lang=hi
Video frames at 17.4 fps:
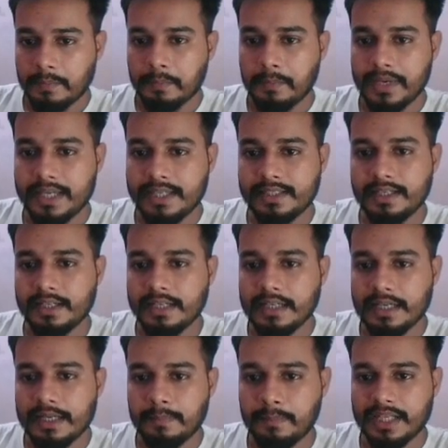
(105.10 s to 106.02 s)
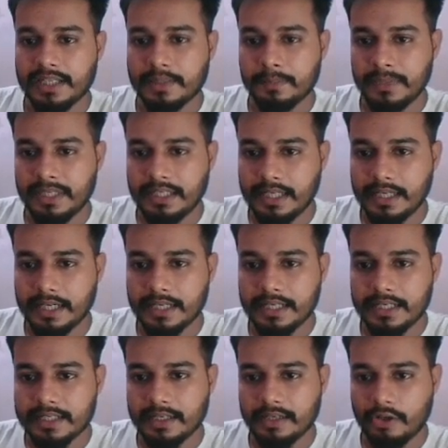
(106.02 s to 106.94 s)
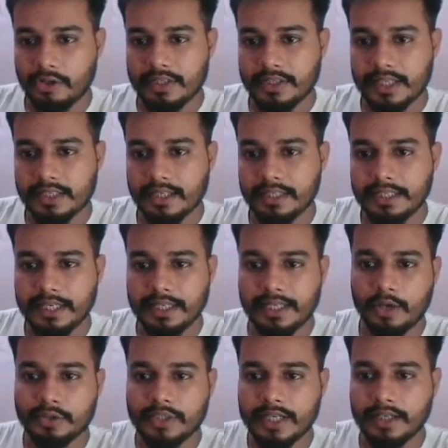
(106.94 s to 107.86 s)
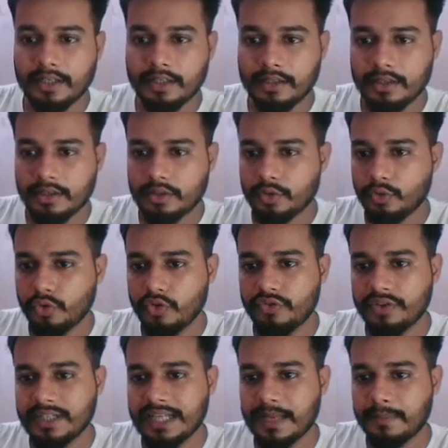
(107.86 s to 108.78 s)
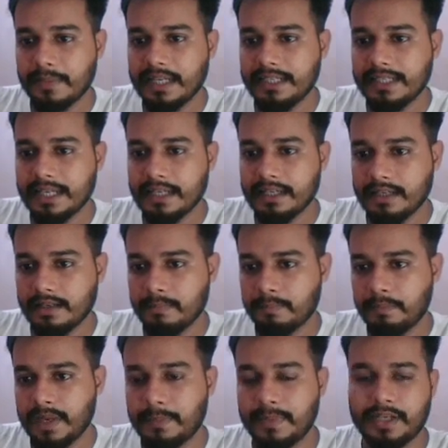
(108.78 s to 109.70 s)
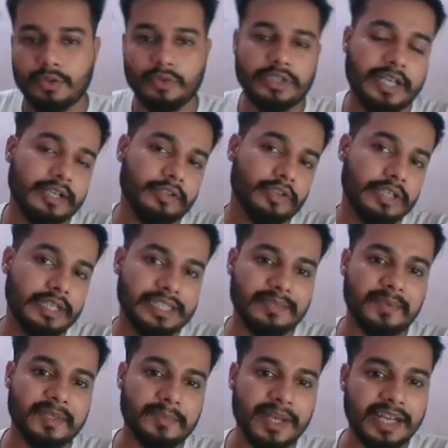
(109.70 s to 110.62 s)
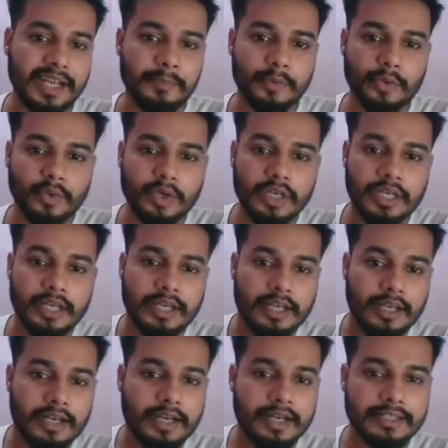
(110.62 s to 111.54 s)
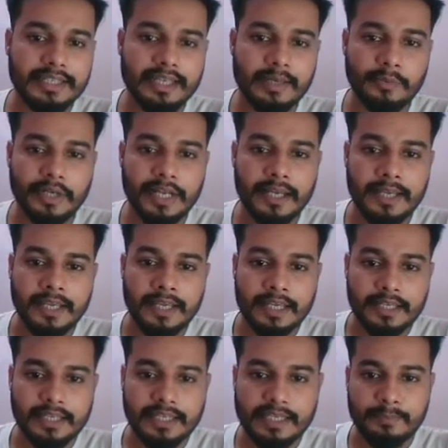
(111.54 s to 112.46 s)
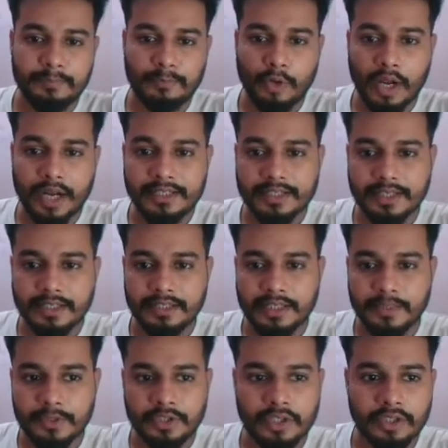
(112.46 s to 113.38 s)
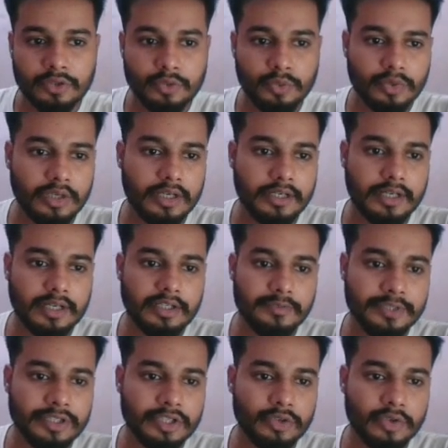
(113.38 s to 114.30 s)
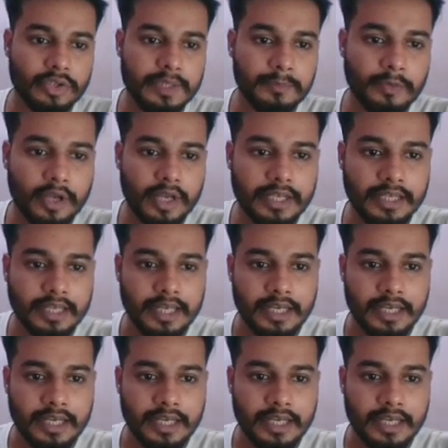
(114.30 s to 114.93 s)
बेसिक प्लस में डीएनएस एनालिसिस का ये क्या हो जाएगा ओवर टाइम के लिए पेमेंट हो जाएगा तो ये समझ में आएगा आप लोग को आगे क्या बोला कि इम्प्लॉयर्स कंट्रीब्यूशन टू कंट्रीब्यूशन टू इम्प्लॉय